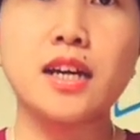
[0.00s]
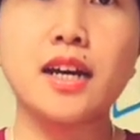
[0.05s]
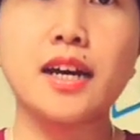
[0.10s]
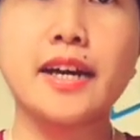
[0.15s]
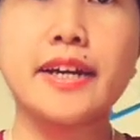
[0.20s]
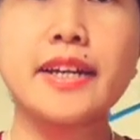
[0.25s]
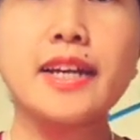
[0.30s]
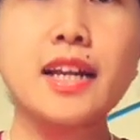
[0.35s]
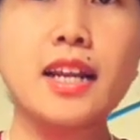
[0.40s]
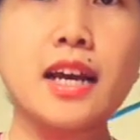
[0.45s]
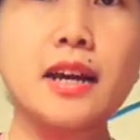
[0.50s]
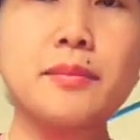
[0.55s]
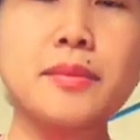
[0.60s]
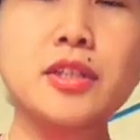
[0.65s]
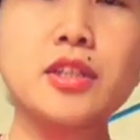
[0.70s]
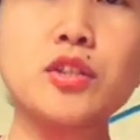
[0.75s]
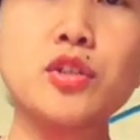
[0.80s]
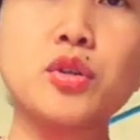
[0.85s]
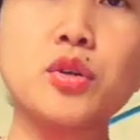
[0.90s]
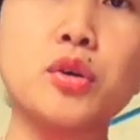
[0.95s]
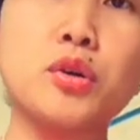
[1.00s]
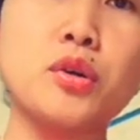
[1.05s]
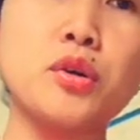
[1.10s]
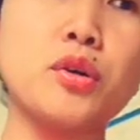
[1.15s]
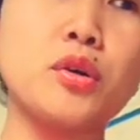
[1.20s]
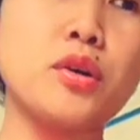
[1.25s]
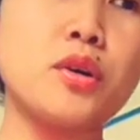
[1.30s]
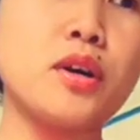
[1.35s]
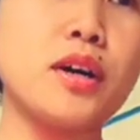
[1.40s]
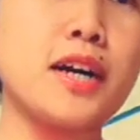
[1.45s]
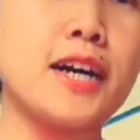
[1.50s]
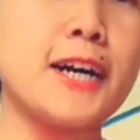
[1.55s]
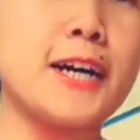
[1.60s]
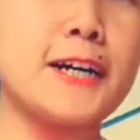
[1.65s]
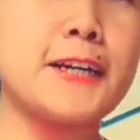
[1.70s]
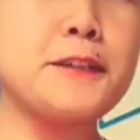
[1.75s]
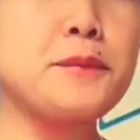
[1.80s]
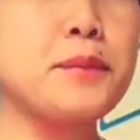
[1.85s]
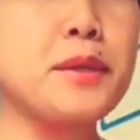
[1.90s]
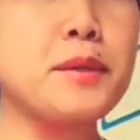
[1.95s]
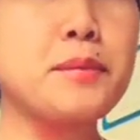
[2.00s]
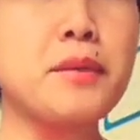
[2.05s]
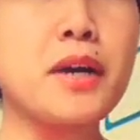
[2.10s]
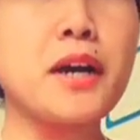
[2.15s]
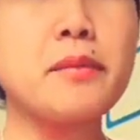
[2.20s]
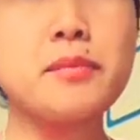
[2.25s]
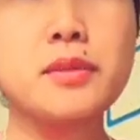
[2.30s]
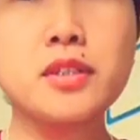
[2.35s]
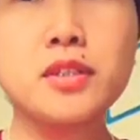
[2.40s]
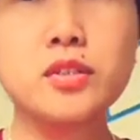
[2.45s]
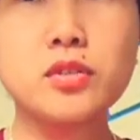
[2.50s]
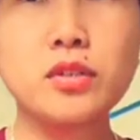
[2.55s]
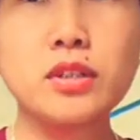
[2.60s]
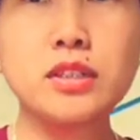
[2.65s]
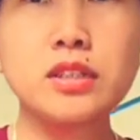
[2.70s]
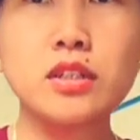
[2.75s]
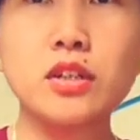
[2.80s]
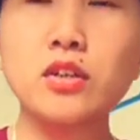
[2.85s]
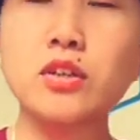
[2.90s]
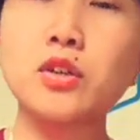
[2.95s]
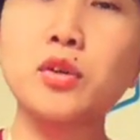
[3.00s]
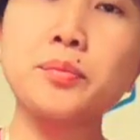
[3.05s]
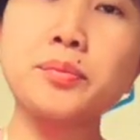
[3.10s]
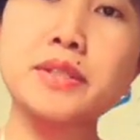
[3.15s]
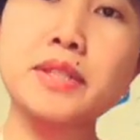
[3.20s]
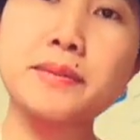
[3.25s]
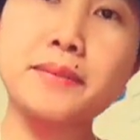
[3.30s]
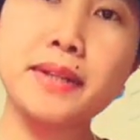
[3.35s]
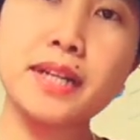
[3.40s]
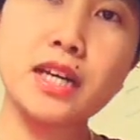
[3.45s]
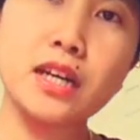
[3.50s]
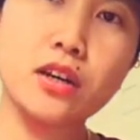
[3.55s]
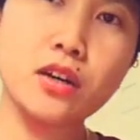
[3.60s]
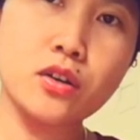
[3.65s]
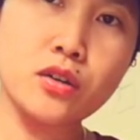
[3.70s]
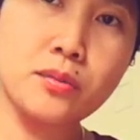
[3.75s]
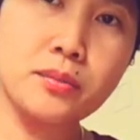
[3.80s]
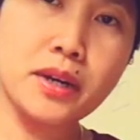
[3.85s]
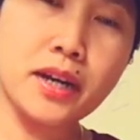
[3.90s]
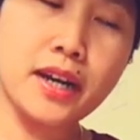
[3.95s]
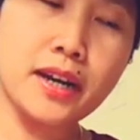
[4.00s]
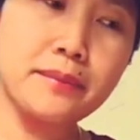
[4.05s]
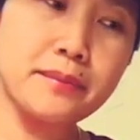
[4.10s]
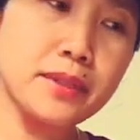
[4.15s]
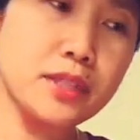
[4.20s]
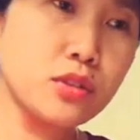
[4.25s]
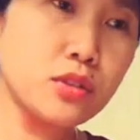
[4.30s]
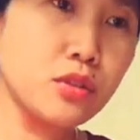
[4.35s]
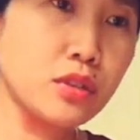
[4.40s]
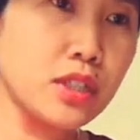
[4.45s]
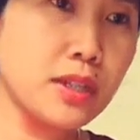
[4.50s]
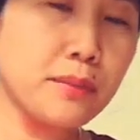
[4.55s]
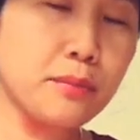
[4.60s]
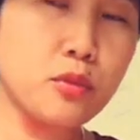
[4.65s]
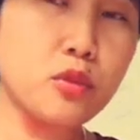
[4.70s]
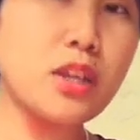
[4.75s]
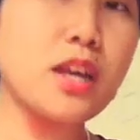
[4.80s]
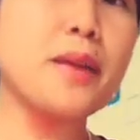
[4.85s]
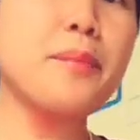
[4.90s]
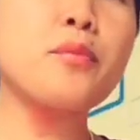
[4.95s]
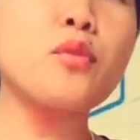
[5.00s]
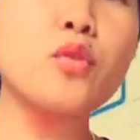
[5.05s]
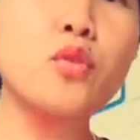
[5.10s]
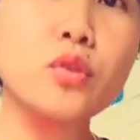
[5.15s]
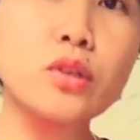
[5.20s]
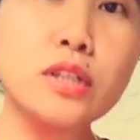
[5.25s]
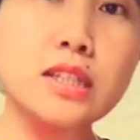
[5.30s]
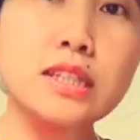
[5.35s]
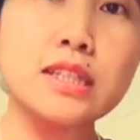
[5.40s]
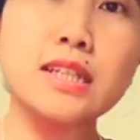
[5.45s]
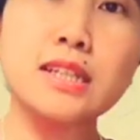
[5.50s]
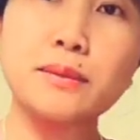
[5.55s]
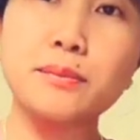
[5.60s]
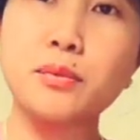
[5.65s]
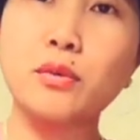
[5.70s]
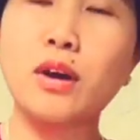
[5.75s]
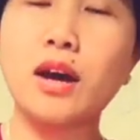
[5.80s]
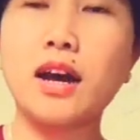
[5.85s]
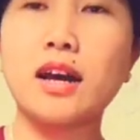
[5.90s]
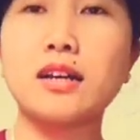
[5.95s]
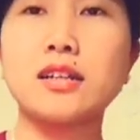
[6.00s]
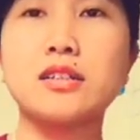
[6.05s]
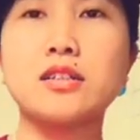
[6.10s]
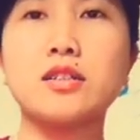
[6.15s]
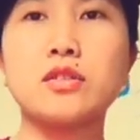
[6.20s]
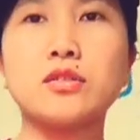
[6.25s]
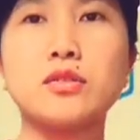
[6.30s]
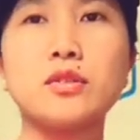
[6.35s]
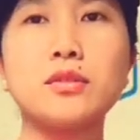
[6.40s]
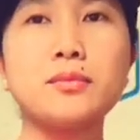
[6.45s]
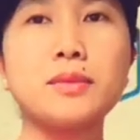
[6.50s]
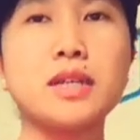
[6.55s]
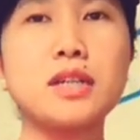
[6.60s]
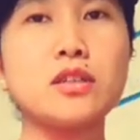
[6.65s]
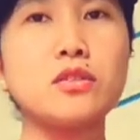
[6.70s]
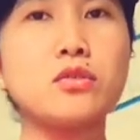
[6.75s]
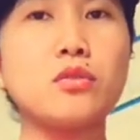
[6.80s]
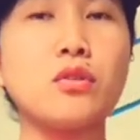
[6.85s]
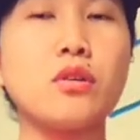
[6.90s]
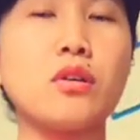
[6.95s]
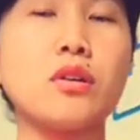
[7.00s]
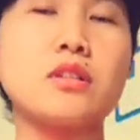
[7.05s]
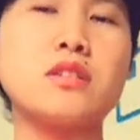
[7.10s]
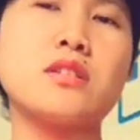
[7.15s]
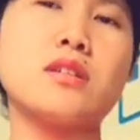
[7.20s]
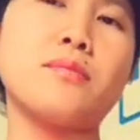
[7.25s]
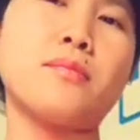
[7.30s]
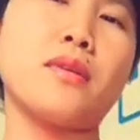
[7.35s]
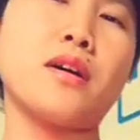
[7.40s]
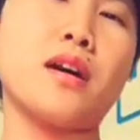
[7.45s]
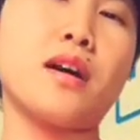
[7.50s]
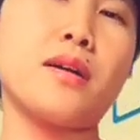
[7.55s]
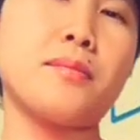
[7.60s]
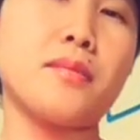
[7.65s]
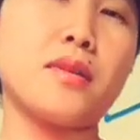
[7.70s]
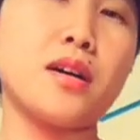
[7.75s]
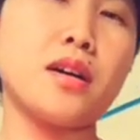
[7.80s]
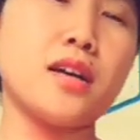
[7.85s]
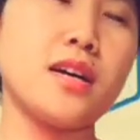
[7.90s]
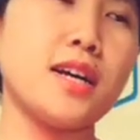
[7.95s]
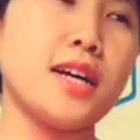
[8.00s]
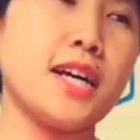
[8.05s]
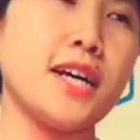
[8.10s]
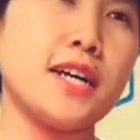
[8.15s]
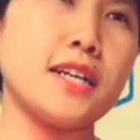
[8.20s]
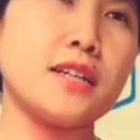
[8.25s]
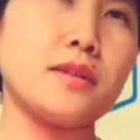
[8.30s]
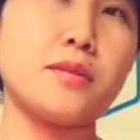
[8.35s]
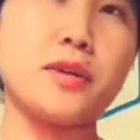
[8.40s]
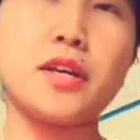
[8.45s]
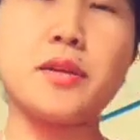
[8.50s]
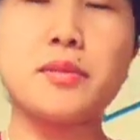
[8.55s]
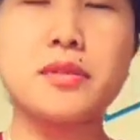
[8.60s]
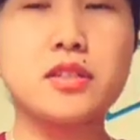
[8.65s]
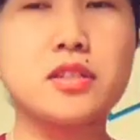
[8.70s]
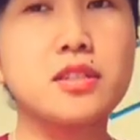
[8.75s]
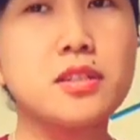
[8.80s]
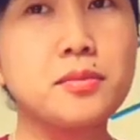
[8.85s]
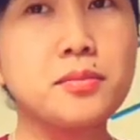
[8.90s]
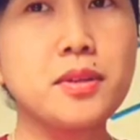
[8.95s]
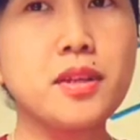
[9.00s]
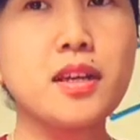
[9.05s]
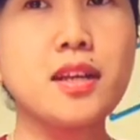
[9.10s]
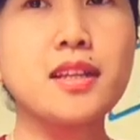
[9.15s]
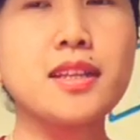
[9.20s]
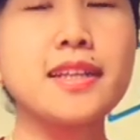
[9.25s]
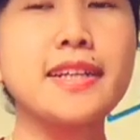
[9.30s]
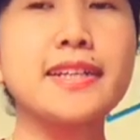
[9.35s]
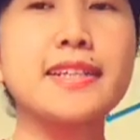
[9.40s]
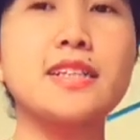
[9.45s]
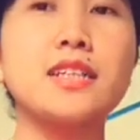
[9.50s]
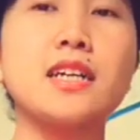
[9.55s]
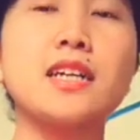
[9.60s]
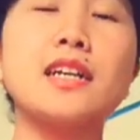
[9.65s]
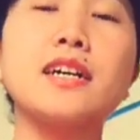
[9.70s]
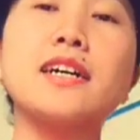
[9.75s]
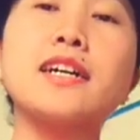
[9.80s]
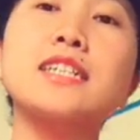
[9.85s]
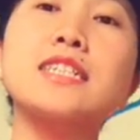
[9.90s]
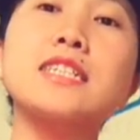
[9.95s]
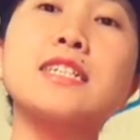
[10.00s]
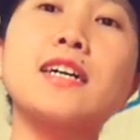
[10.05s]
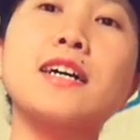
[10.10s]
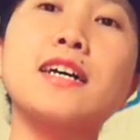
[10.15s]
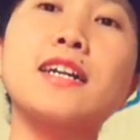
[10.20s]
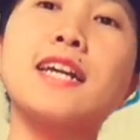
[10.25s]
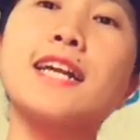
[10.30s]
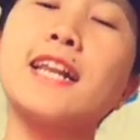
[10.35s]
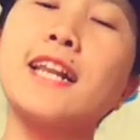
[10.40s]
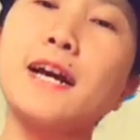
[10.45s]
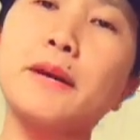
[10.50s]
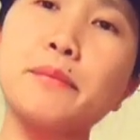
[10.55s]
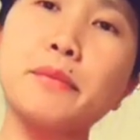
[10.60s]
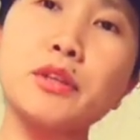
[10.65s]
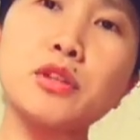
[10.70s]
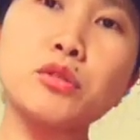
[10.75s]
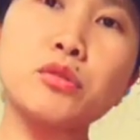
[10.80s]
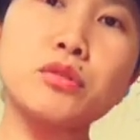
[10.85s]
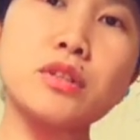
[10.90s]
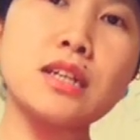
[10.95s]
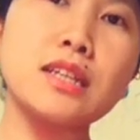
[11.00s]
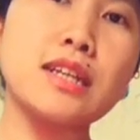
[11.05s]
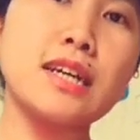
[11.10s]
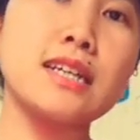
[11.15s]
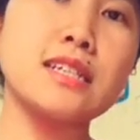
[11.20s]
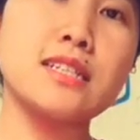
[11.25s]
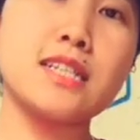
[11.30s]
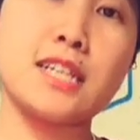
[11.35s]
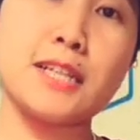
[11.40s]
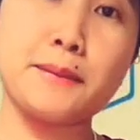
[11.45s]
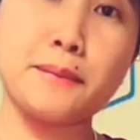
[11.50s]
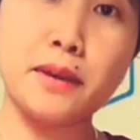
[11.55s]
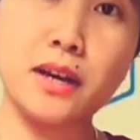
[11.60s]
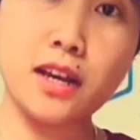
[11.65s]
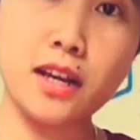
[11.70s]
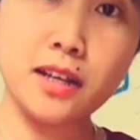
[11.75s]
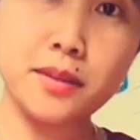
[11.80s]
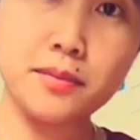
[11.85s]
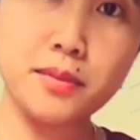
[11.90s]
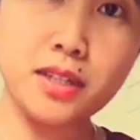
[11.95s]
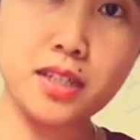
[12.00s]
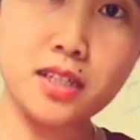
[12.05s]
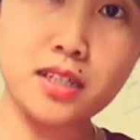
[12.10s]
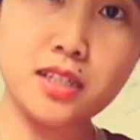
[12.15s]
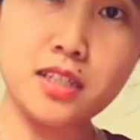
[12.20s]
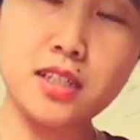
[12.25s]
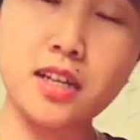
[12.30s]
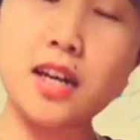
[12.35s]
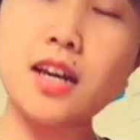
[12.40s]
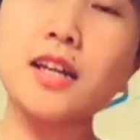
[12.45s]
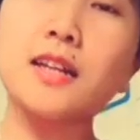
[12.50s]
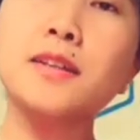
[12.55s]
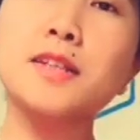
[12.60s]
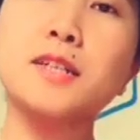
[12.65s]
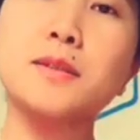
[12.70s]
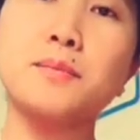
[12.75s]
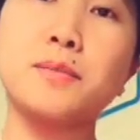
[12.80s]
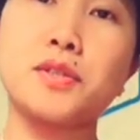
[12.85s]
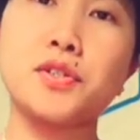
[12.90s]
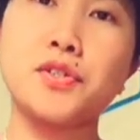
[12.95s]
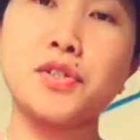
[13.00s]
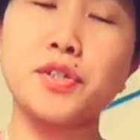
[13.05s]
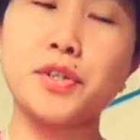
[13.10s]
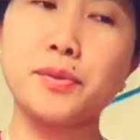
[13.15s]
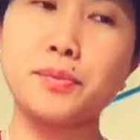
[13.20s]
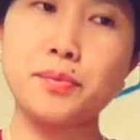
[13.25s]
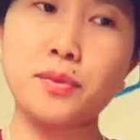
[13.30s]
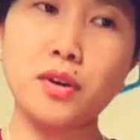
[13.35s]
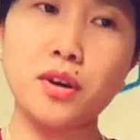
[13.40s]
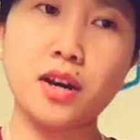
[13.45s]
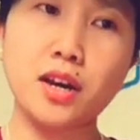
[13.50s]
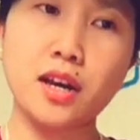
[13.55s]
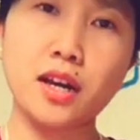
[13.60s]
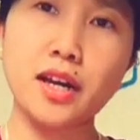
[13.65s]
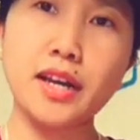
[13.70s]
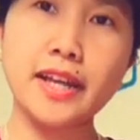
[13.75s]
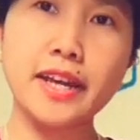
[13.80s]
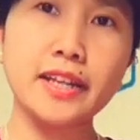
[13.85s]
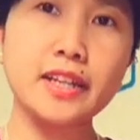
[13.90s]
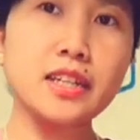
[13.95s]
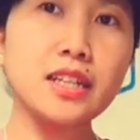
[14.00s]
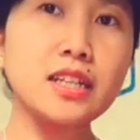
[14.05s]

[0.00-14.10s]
ah, uh, nalaman ko, uh, yung may mga video kasi ako, nagumpisa pa lang ako, mga video ay na upload ay puro hindi po akin yun. Mga ko lang sa mga, mga USCBN, ganyan. Hanggang sa nalaman ko na dahil sa ating mga kaibigan dyan, sa pag-share po. Uh, kaya